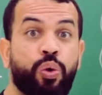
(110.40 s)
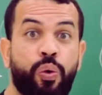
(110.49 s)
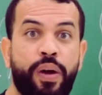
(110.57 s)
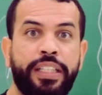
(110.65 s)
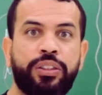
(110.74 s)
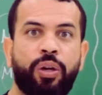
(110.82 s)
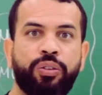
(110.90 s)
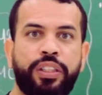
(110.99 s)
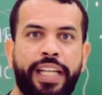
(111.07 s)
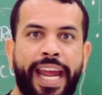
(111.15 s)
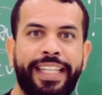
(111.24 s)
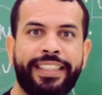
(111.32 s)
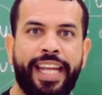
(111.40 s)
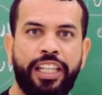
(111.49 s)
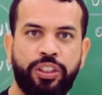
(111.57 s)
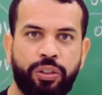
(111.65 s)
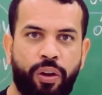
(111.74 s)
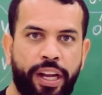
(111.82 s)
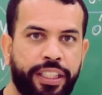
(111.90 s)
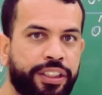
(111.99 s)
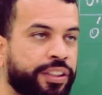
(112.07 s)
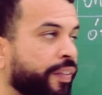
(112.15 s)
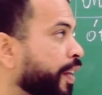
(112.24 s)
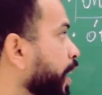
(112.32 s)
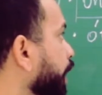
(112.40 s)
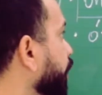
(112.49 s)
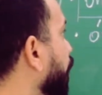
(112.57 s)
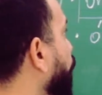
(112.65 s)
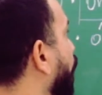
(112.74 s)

duas ou três questões. Então,